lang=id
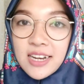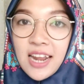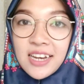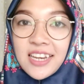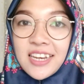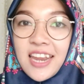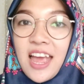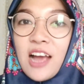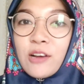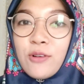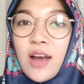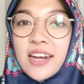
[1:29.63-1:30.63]
dan ini
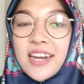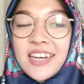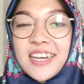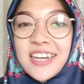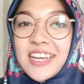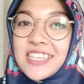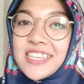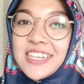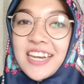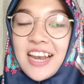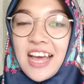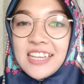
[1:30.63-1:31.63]
aku ada di dekat
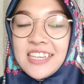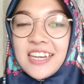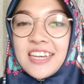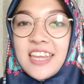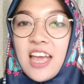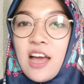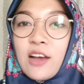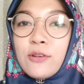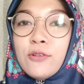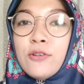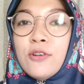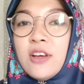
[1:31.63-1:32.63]
jendela jadinya
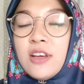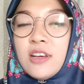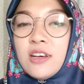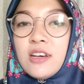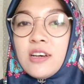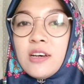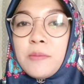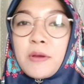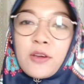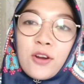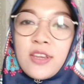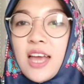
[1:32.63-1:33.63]
aku uh,
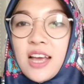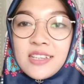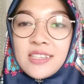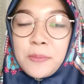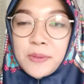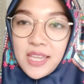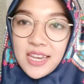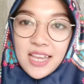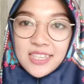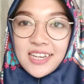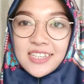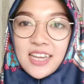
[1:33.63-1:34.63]
backgroundnya seperti ini
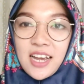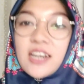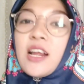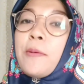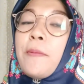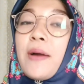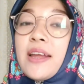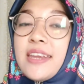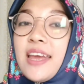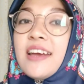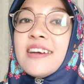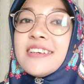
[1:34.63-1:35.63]
acak-acakan nggak apa-apa kan
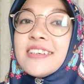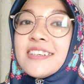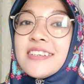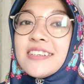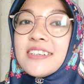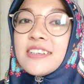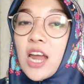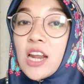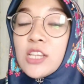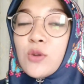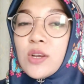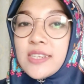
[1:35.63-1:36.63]
ya
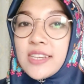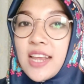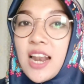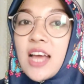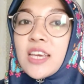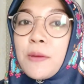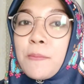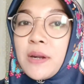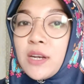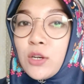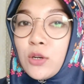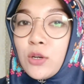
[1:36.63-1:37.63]
karena cuacanya lagi
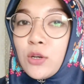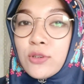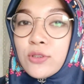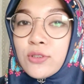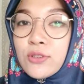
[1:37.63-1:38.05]
mendung